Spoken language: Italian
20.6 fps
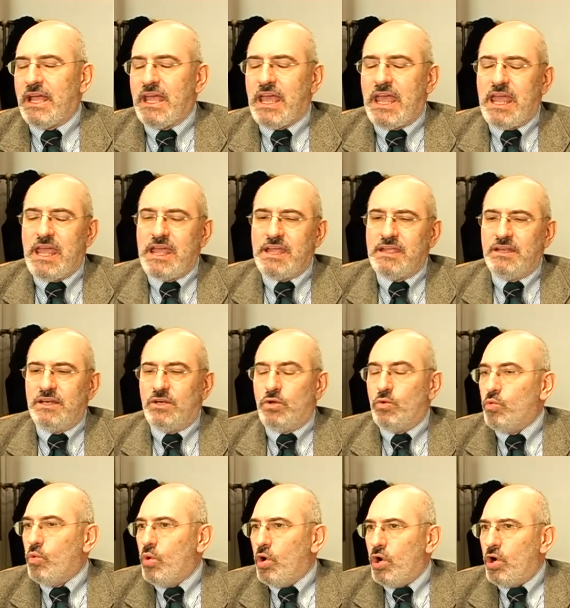è il
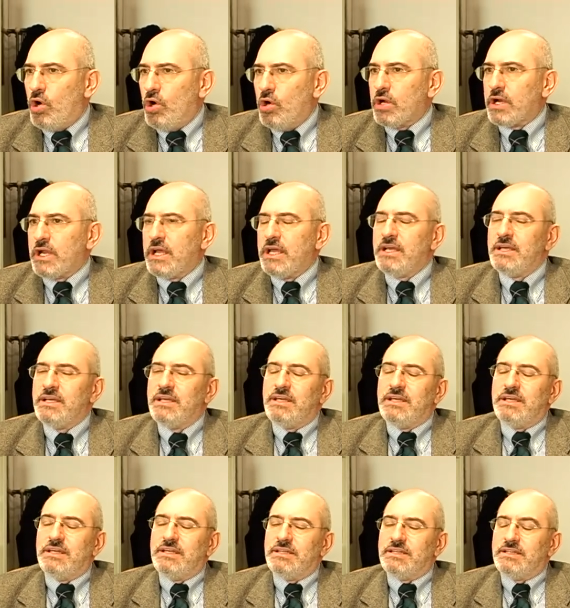cuore
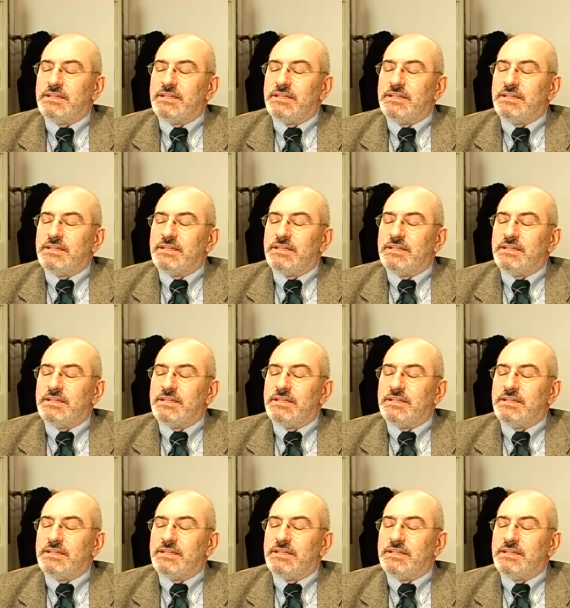eh,